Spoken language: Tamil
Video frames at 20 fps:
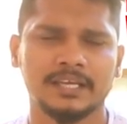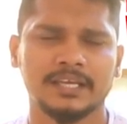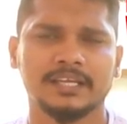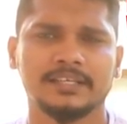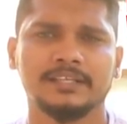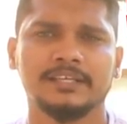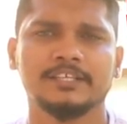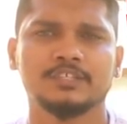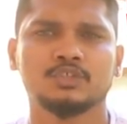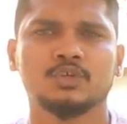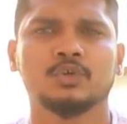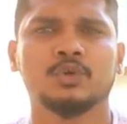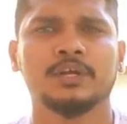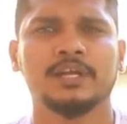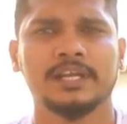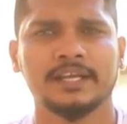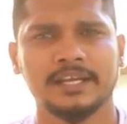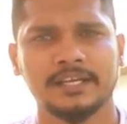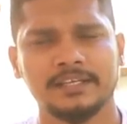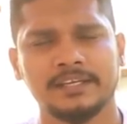கிட்னி ஸ்டோனோ
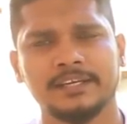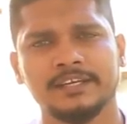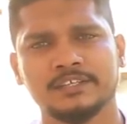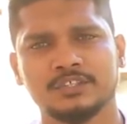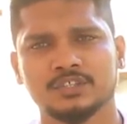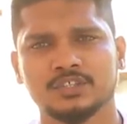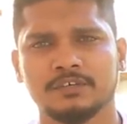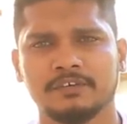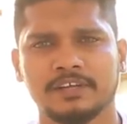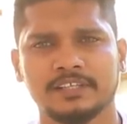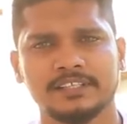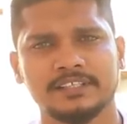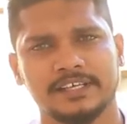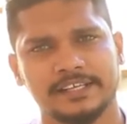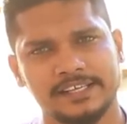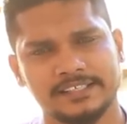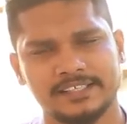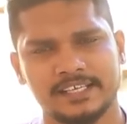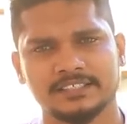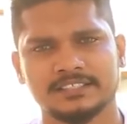இல்லை கிட்னி டிசீஸோ வரது
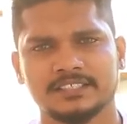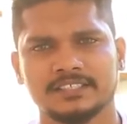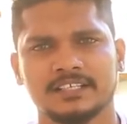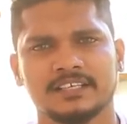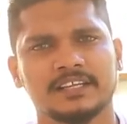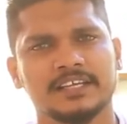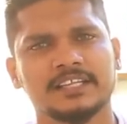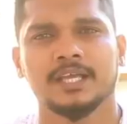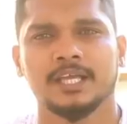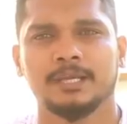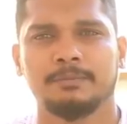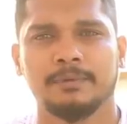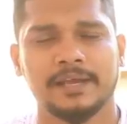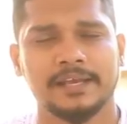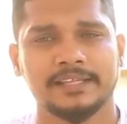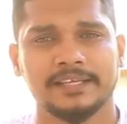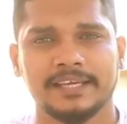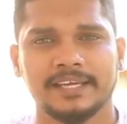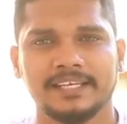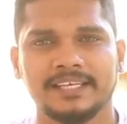நிறைய சான்சஸ் இருக்குது இப்போ
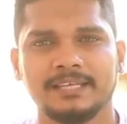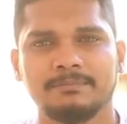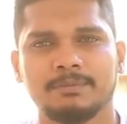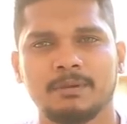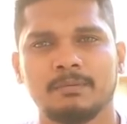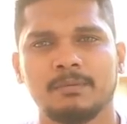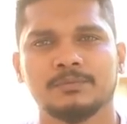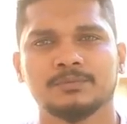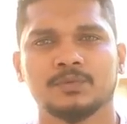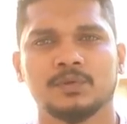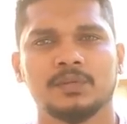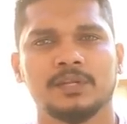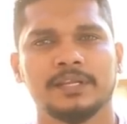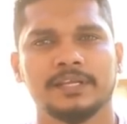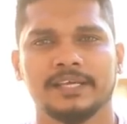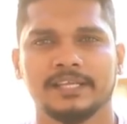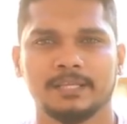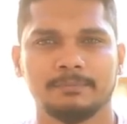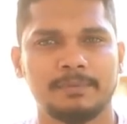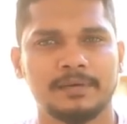நான் இந்த கிட்னி ப்ராப்ளம் சொன்னால்
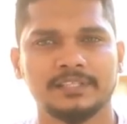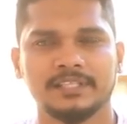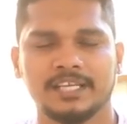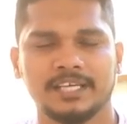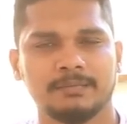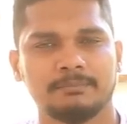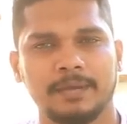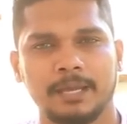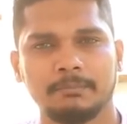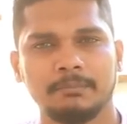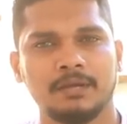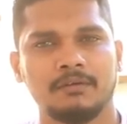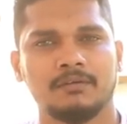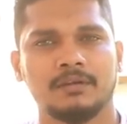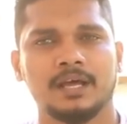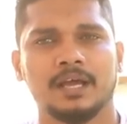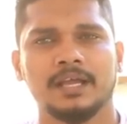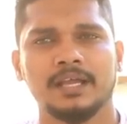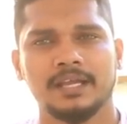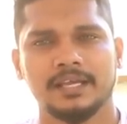நீங்கள் இதை பார்த்து நீங்கள் பயப்பட
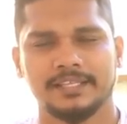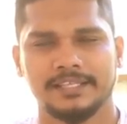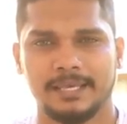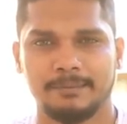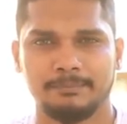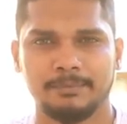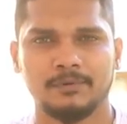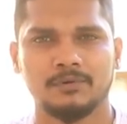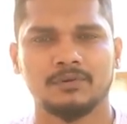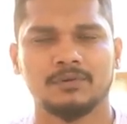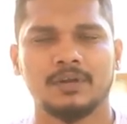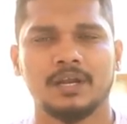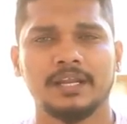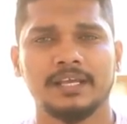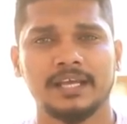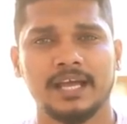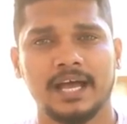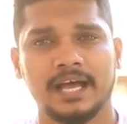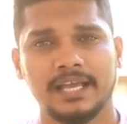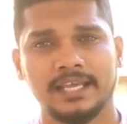வேணாம் இது எப்போ வரும்னா
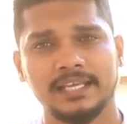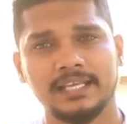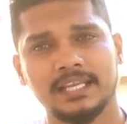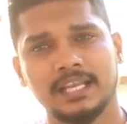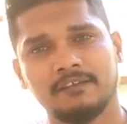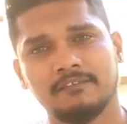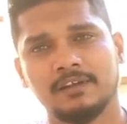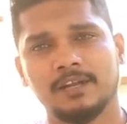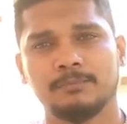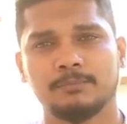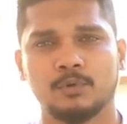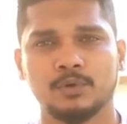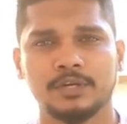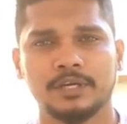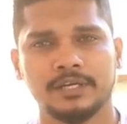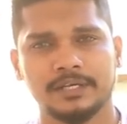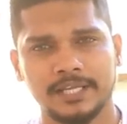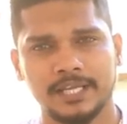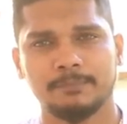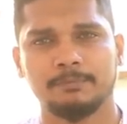நீங்கள் ஹை லெவலில்
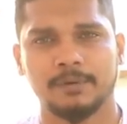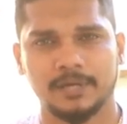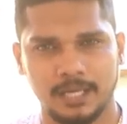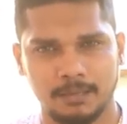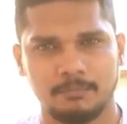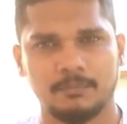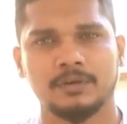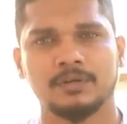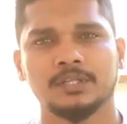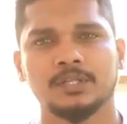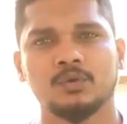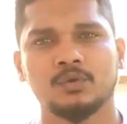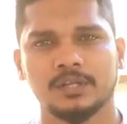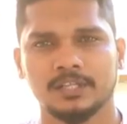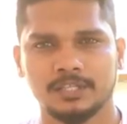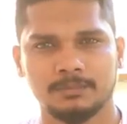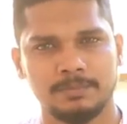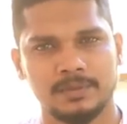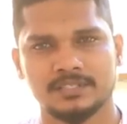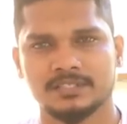ப்ரோட்டீன் இன்டேக் பண்ணால் மட்டும்தான்
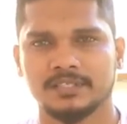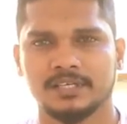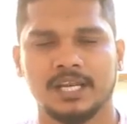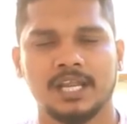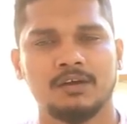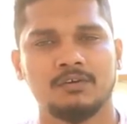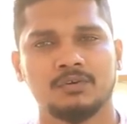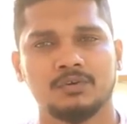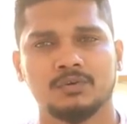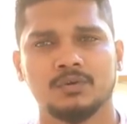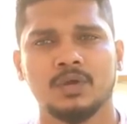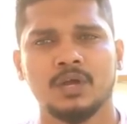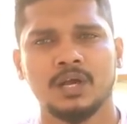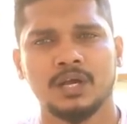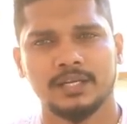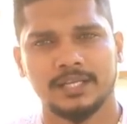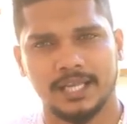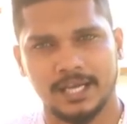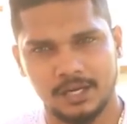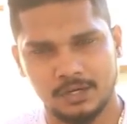உங்களுக்கு இது பிரச்சனைலாம் வரும்
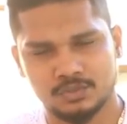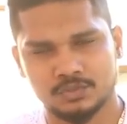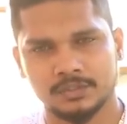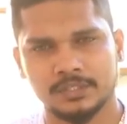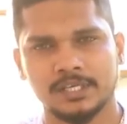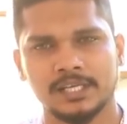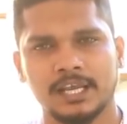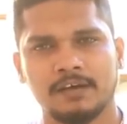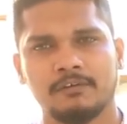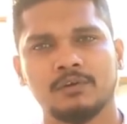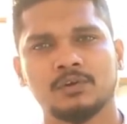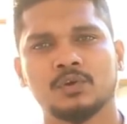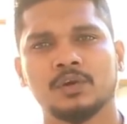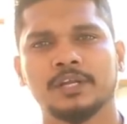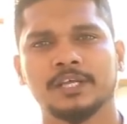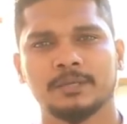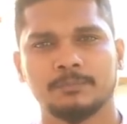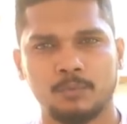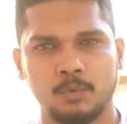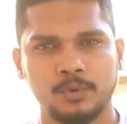நாங்கள் சொன்ன
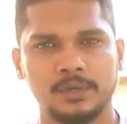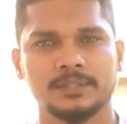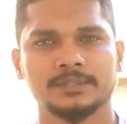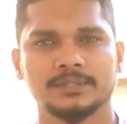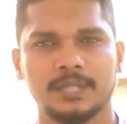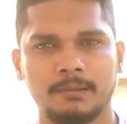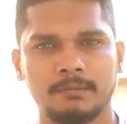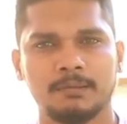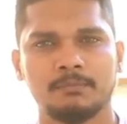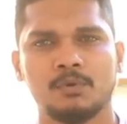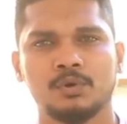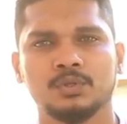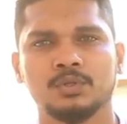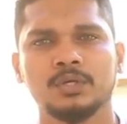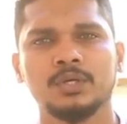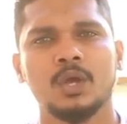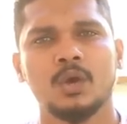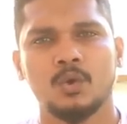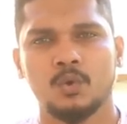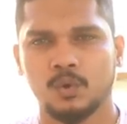லெவலுக்குள்ளே நீங்கள் ப்ரோட்டீன் சாப்பிடும்போது
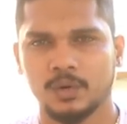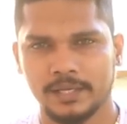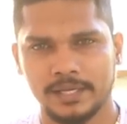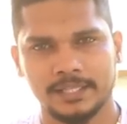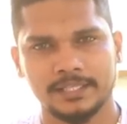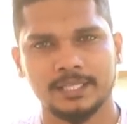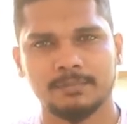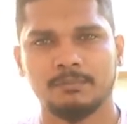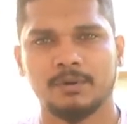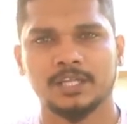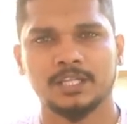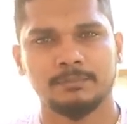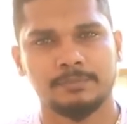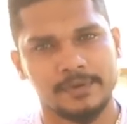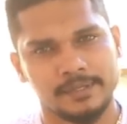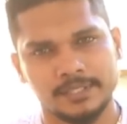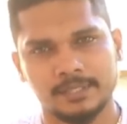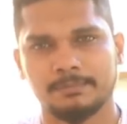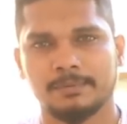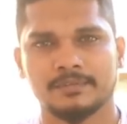உங்களுக்கு எந்த
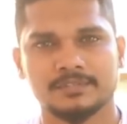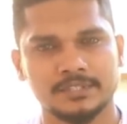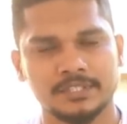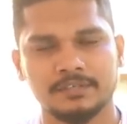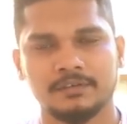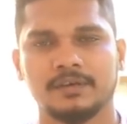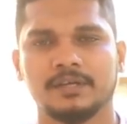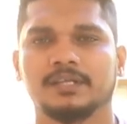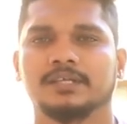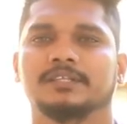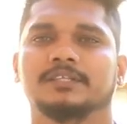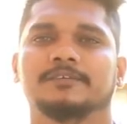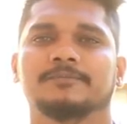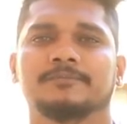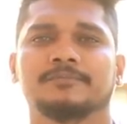பாதிப்பும் எந்த பிரச்சனையும் வராது